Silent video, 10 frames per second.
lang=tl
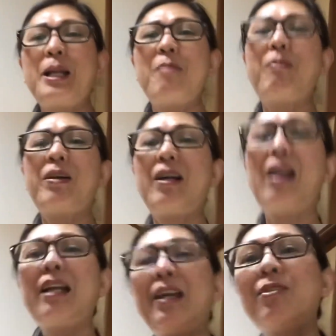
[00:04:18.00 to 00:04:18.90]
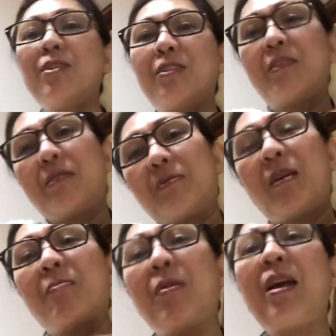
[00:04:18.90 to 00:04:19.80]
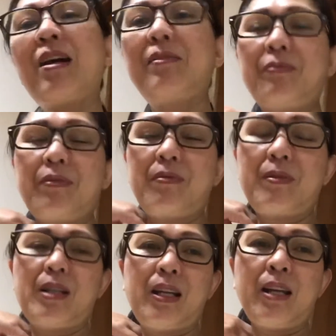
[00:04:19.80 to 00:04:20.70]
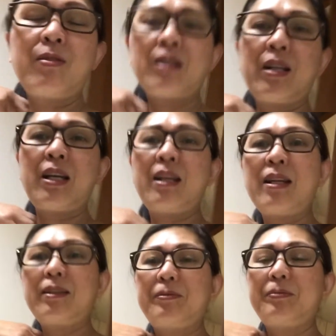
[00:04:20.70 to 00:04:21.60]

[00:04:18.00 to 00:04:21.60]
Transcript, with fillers: Hindi pa nakaligo. Maya-maya. Ang ligo ng init.